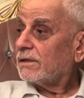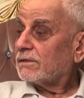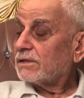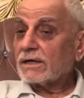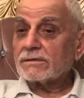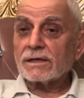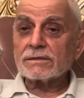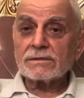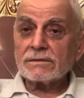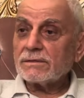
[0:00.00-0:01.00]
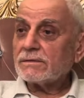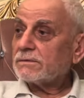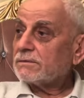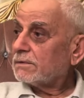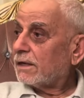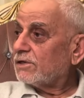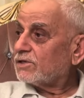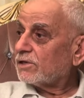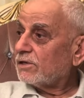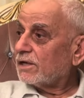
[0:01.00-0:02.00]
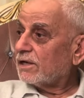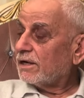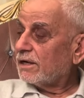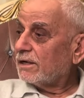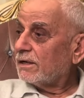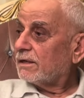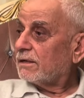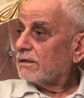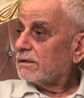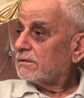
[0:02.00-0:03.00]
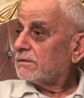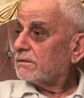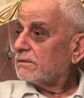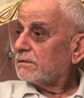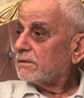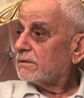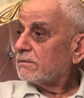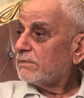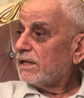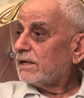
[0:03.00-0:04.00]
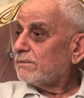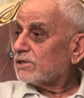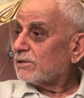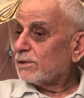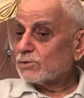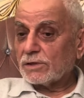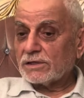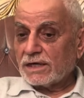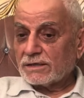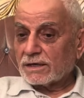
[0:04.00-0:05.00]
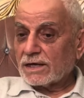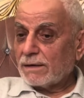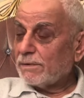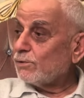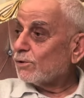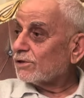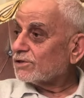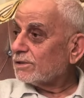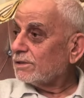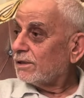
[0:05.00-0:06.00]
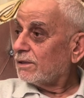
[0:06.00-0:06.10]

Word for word: Tekrar aynı şekilde gene belirli bir zaman sonra tekrar kalbini yoklasın.